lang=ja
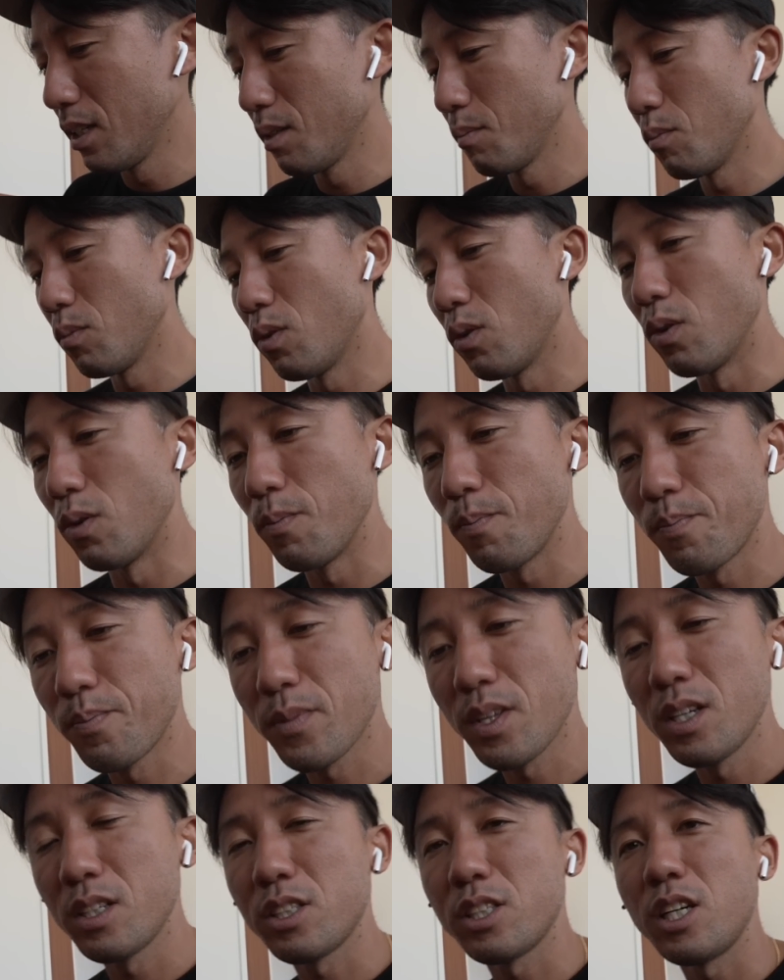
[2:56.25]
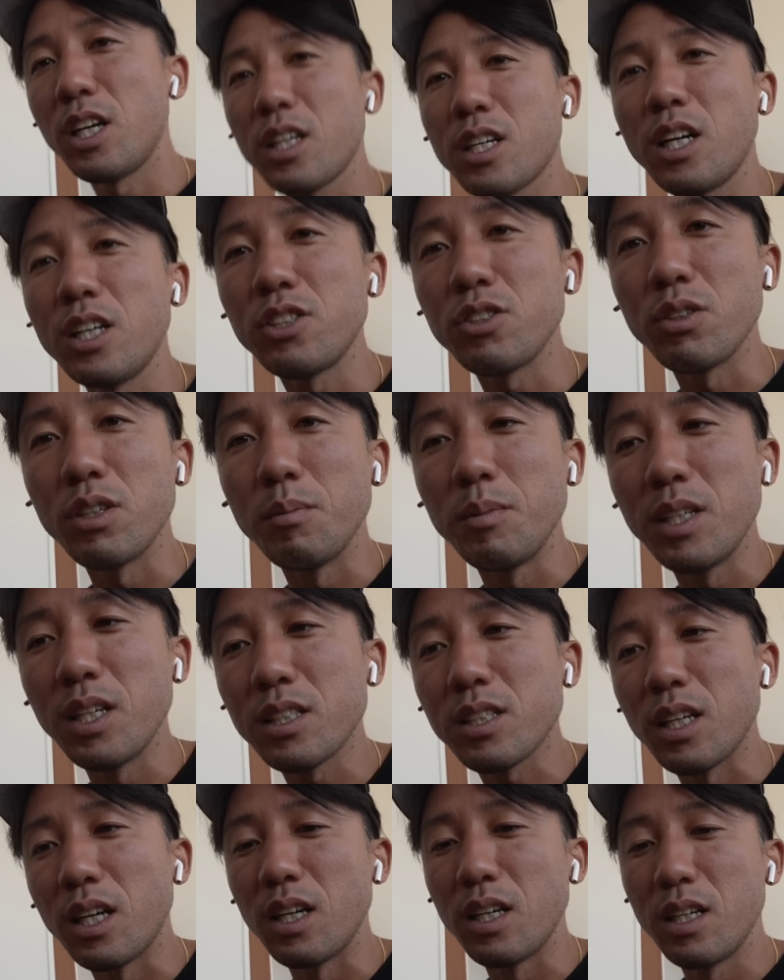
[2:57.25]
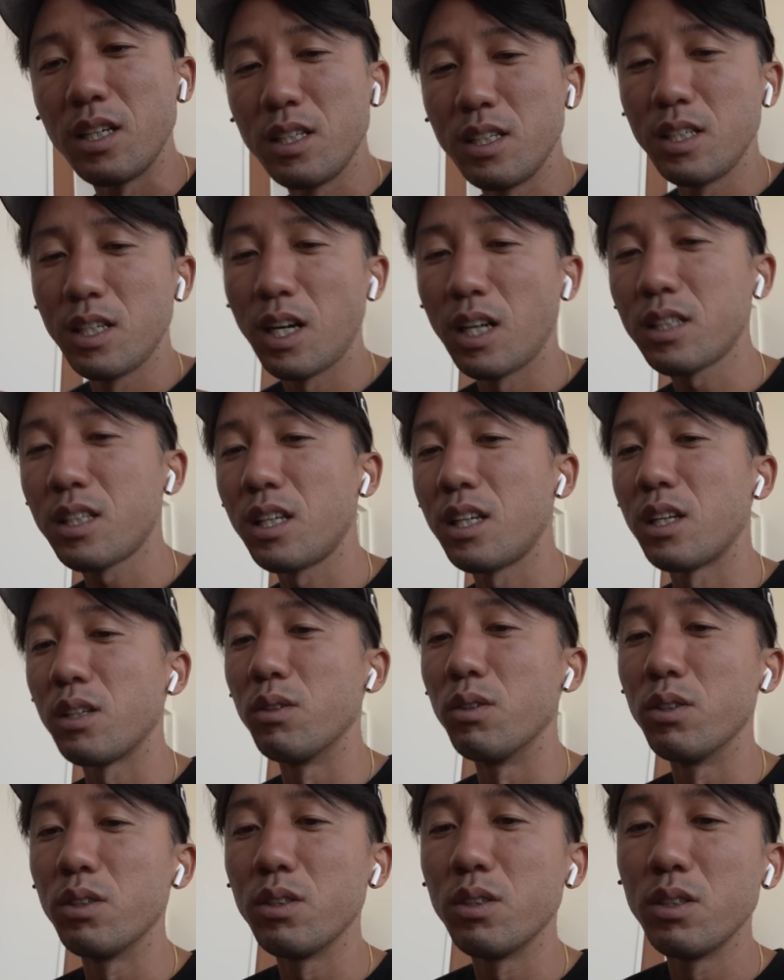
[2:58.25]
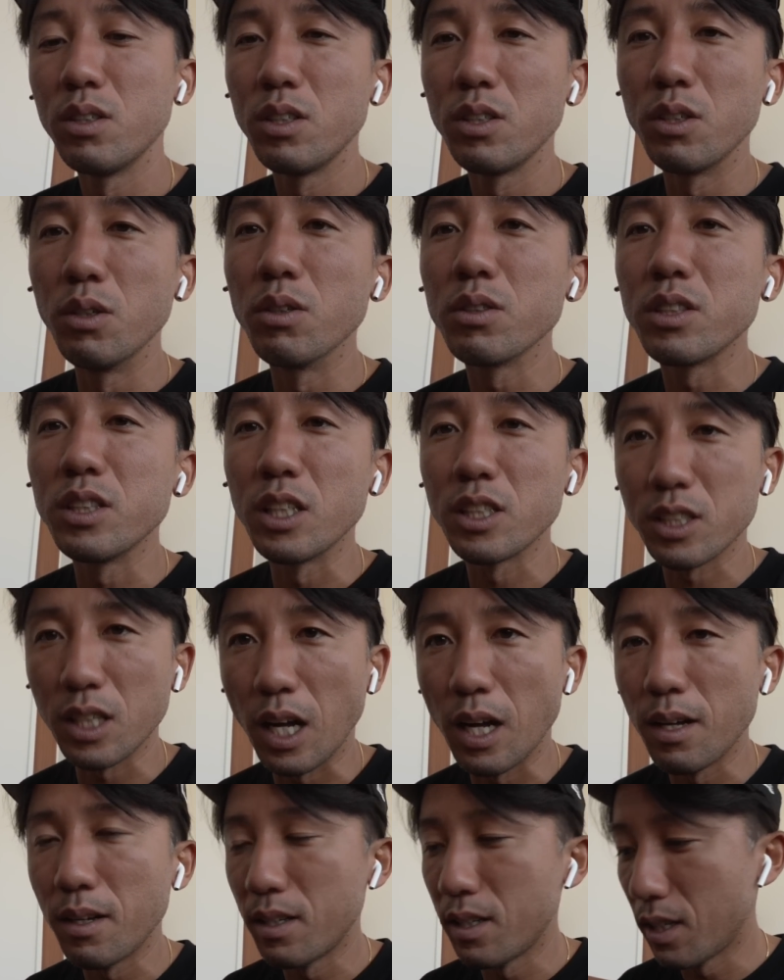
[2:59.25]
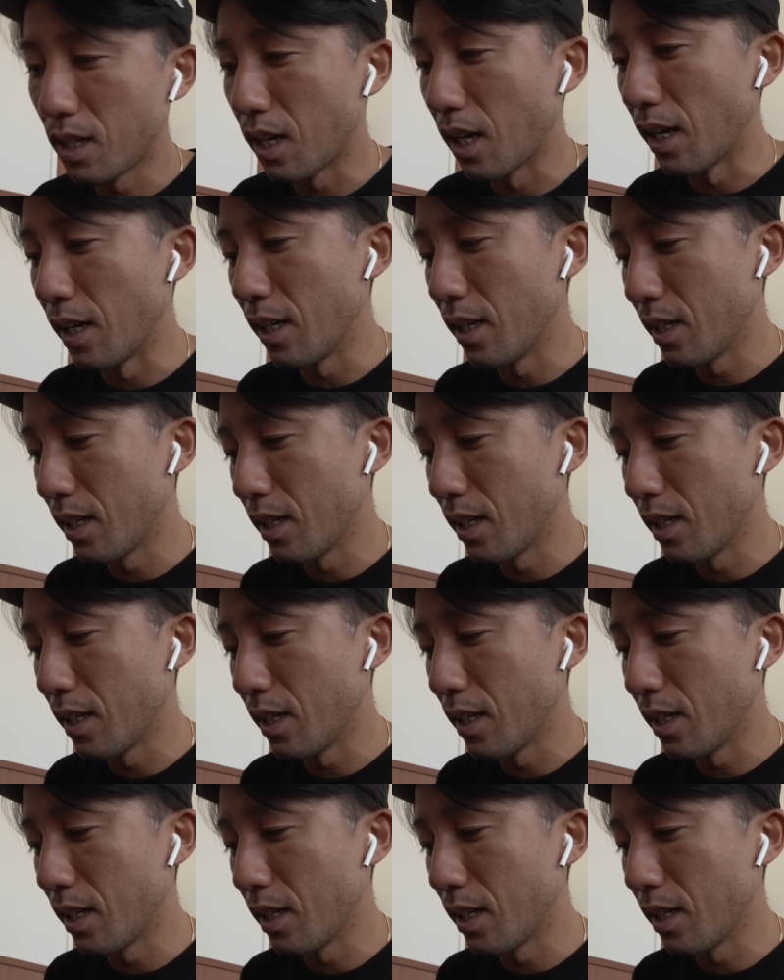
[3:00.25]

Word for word: はい、もう試合会場で皆さんハテナの様子でした、はい